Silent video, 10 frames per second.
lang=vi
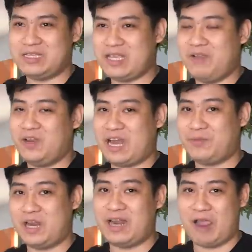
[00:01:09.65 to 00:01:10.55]
CZ đến Việt
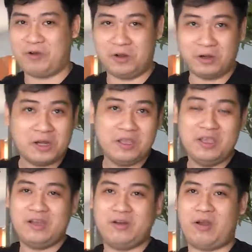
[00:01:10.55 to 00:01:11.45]
Nam như thế nào nữa
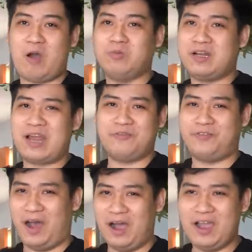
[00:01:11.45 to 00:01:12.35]
rồi ông thích ăn
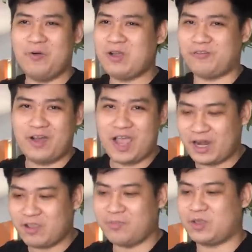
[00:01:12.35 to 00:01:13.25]
phở hay uống cà phê
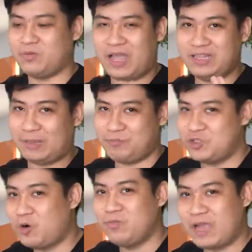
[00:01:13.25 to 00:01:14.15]
hay đó nhưng mà chúng ta hãy tập
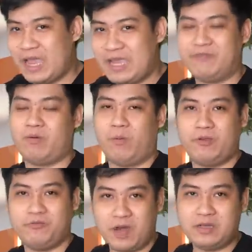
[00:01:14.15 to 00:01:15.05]
trung ngay vào một
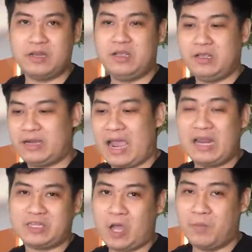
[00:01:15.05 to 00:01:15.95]
cái phớt
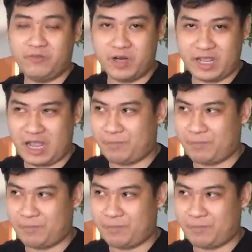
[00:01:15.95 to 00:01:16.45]
khá là to mình vừa đề